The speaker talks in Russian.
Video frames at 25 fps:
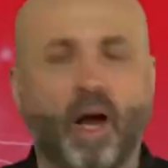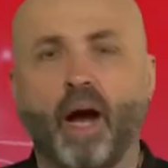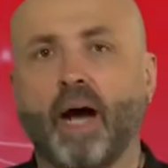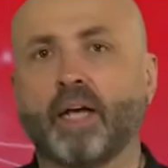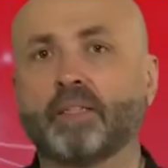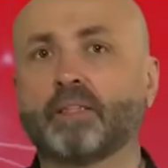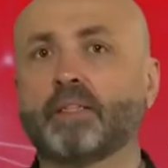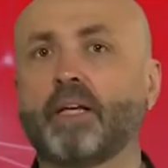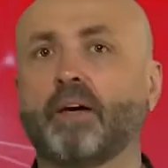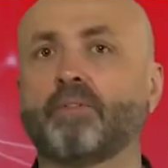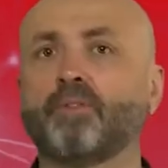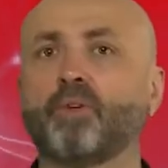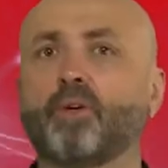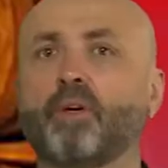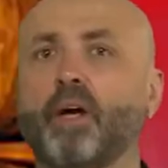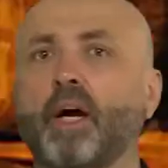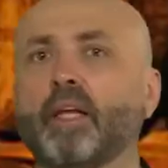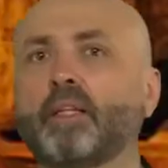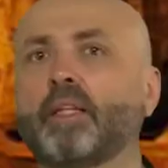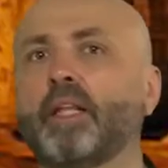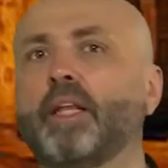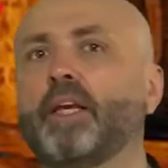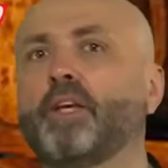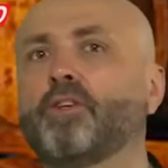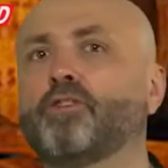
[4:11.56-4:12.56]
Основное
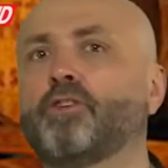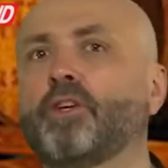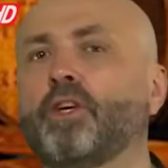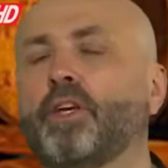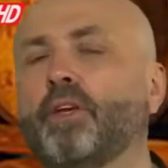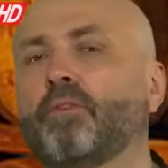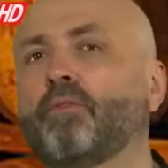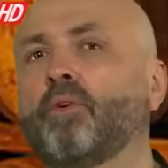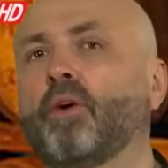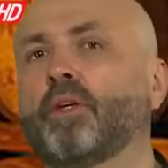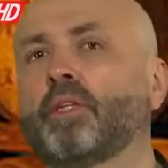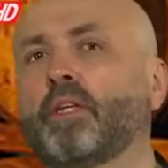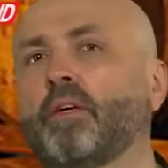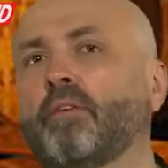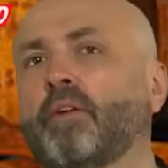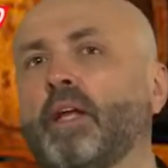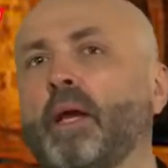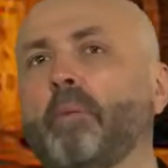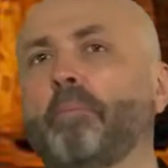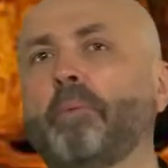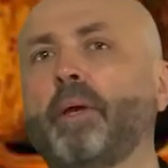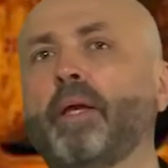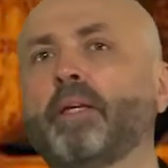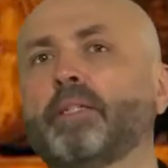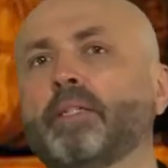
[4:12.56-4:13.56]
отличие его от
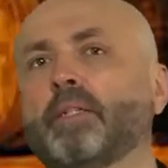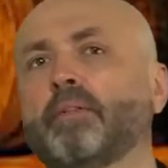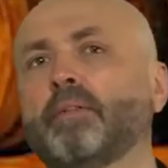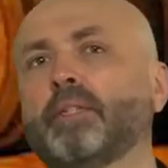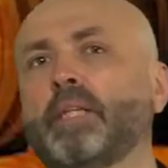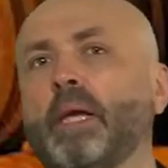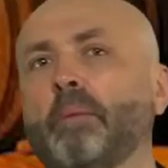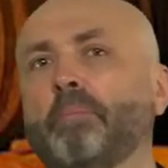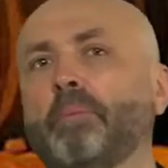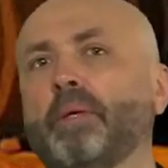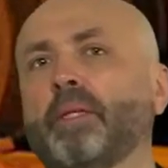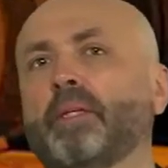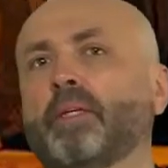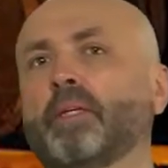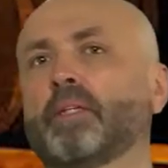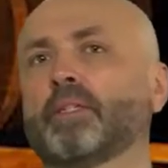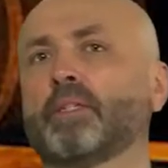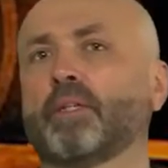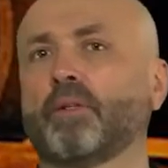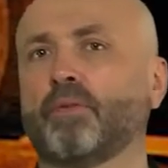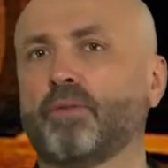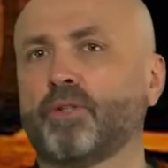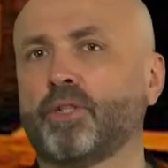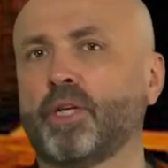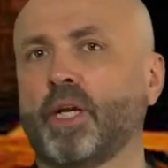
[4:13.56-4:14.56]
европейского напитка
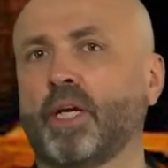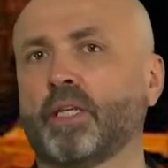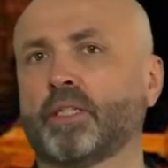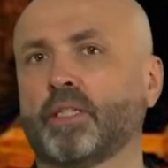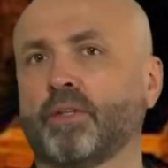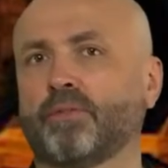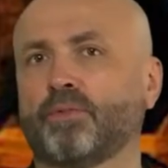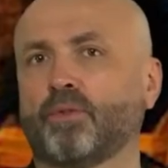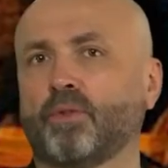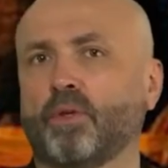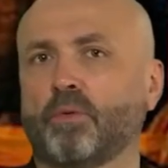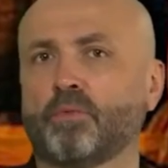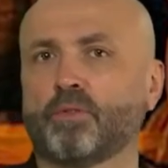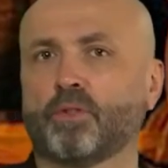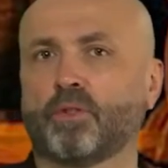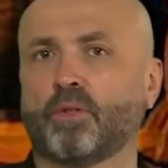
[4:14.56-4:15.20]
заключается в том,